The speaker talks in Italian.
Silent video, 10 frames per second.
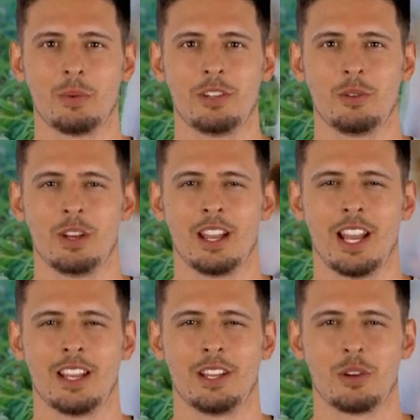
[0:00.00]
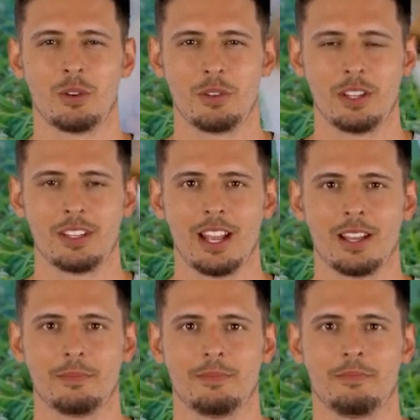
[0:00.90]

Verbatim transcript: a questo canale e condividere.